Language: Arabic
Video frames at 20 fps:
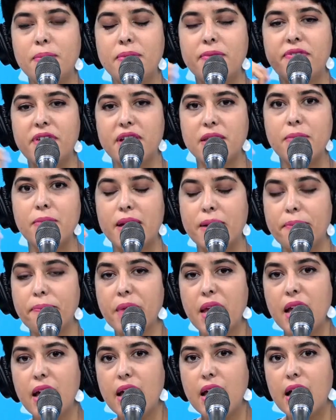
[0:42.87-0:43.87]
فرد مرة
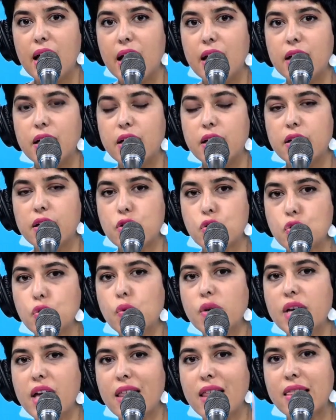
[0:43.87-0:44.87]

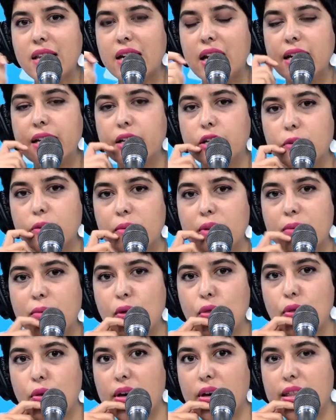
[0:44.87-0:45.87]
شنو ياثر عليكم
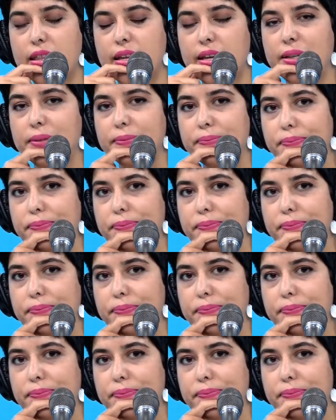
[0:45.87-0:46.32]
الموضوع هذا؟